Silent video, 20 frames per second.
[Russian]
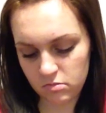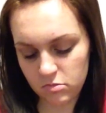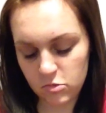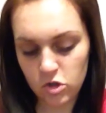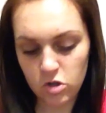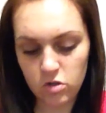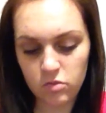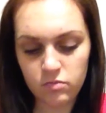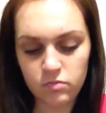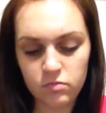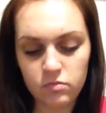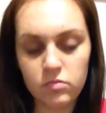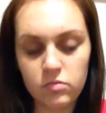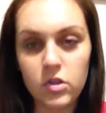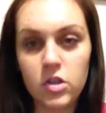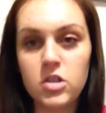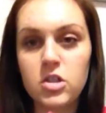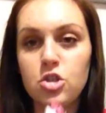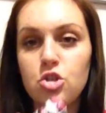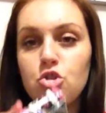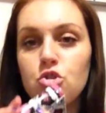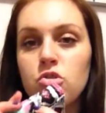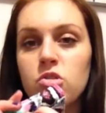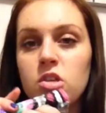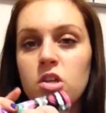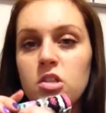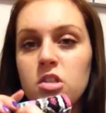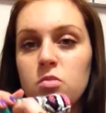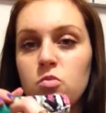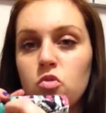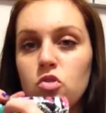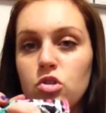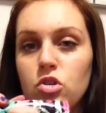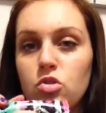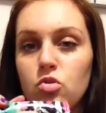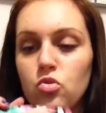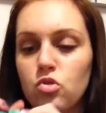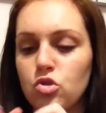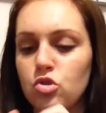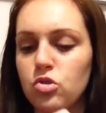Да. И здесь еще сзади
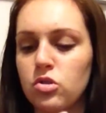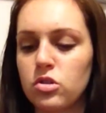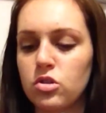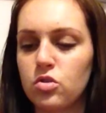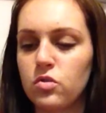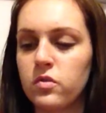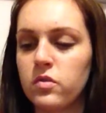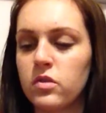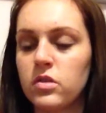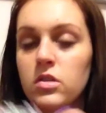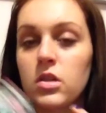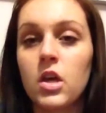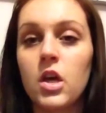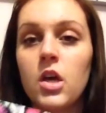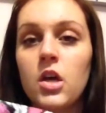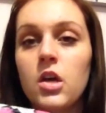может тоже называть.